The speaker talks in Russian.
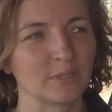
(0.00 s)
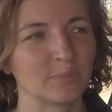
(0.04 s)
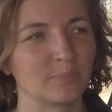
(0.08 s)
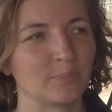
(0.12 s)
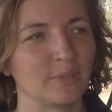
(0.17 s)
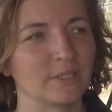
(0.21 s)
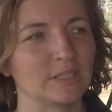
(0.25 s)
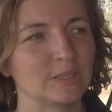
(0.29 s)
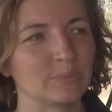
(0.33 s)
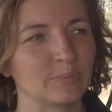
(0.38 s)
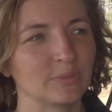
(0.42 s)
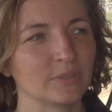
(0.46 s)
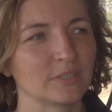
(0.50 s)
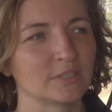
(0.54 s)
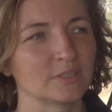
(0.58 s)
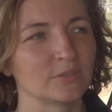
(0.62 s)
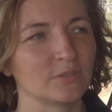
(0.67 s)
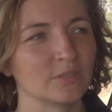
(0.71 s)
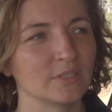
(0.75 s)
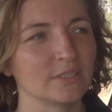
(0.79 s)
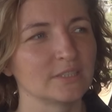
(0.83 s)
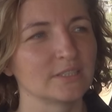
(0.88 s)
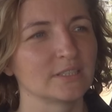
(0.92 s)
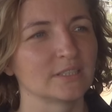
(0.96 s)
от компании Pegas
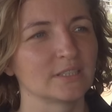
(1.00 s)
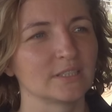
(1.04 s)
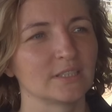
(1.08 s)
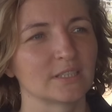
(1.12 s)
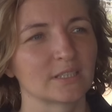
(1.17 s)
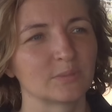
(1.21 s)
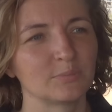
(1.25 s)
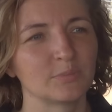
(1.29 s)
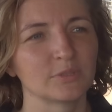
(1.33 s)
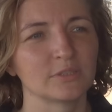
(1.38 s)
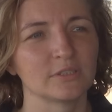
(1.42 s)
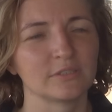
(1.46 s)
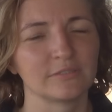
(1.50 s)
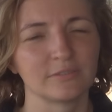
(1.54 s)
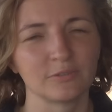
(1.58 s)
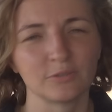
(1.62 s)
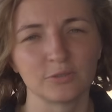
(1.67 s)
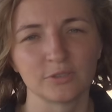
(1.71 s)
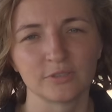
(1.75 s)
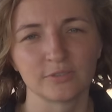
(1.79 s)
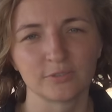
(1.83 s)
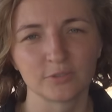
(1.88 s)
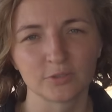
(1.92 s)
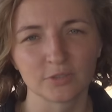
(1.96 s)
Touristic. Я работала два
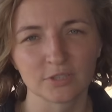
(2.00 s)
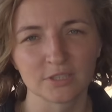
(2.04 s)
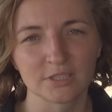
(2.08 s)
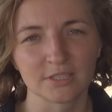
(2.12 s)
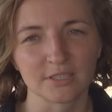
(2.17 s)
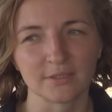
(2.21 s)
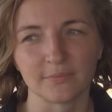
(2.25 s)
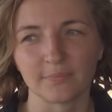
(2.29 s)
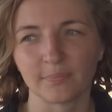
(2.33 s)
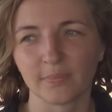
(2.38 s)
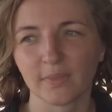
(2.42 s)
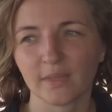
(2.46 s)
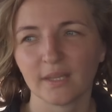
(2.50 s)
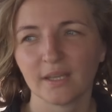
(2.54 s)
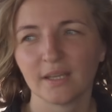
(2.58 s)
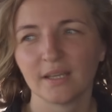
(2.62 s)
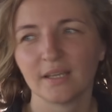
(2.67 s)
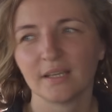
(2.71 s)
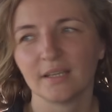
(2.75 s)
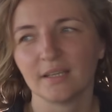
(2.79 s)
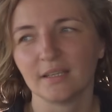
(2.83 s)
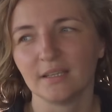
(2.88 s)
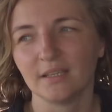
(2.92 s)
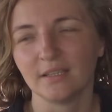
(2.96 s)
года в Турции,
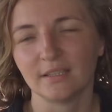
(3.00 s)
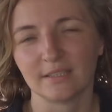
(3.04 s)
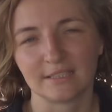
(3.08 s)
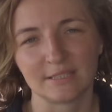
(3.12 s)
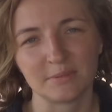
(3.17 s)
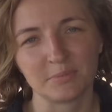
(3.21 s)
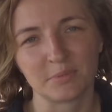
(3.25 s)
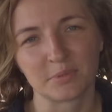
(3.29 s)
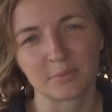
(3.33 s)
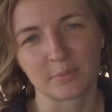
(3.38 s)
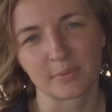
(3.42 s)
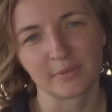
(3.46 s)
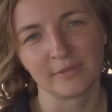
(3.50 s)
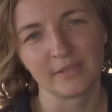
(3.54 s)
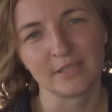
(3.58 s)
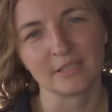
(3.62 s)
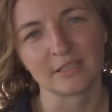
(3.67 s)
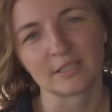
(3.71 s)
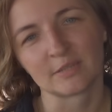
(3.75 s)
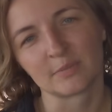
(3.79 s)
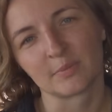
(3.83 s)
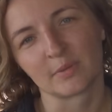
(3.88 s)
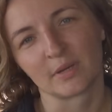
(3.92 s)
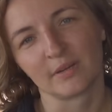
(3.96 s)
и на зимнее
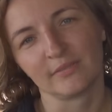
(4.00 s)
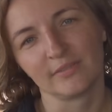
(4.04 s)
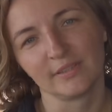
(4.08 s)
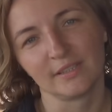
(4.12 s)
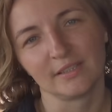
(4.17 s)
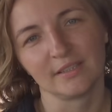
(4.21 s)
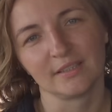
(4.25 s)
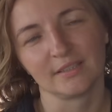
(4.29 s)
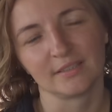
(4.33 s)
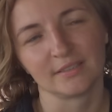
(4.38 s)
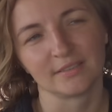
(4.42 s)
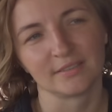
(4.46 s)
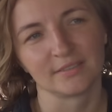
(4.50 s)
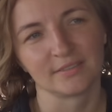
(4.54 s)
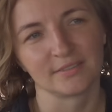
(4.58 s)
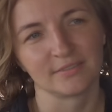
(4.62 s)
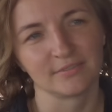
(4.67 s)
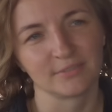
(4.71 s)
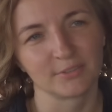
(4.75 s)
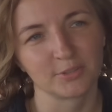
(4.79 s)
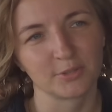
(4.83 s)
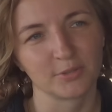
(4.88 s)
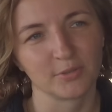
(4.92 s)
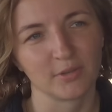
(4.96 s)
направление нас отправили
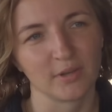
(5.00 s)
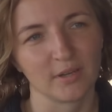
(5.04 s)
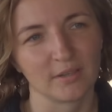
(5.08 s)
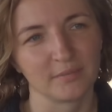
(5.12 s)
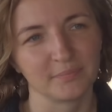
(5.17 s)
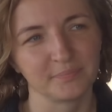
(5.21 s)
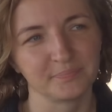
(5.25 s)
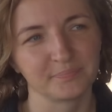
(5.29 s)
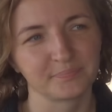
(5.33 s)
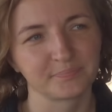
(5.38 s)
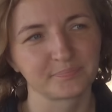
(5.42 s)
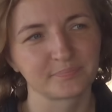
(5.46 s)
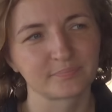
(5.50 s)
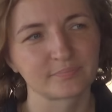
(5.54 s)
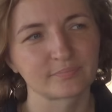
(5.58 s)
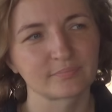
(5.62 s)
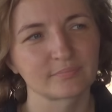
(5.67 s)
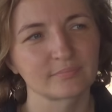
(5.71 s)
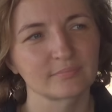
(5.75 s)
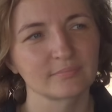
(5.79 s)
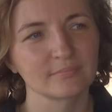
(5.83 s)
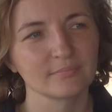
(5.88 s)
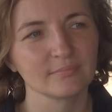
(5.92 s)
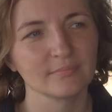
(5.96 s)
в Гоа.
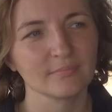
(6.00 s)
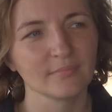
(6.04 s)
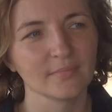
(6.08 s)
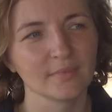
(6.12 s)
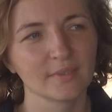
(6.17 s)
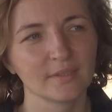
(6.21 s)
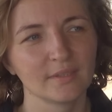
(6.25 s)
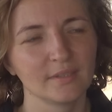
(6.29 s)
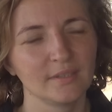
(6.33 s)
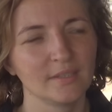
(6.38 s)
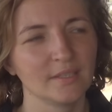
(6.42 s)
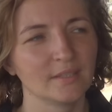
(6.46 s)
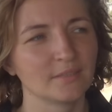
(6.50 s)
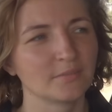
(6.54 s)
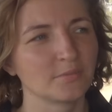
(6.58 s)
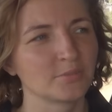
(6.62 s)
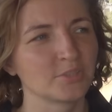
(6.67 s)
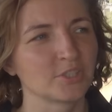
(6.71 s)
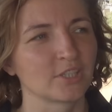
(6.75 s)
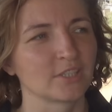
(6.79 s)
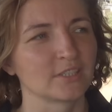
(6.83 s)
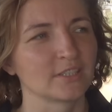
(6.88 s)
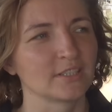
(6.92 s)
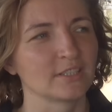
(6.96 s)
Я
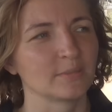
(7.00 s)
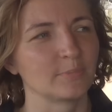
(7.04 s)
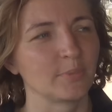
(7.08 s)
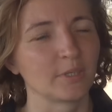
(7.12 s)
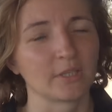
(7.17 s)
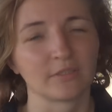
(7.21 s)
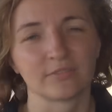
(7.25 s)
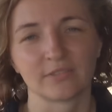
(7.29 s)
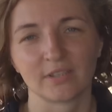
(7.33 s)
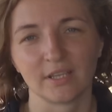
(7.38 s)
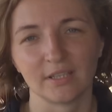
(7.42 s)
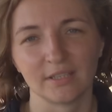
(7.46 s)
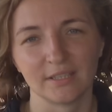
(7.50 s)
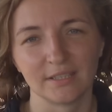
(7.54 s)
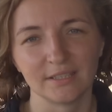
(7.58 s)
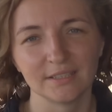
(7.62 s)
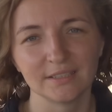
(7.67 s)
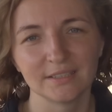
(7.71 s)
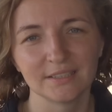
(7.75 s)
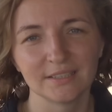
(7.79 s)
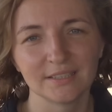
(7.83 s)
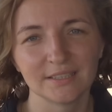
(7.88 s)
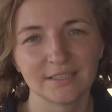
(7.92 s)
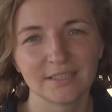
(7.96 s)
вообще хотела поехать в
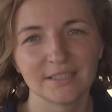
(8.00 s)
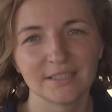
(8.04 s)
Таиланд,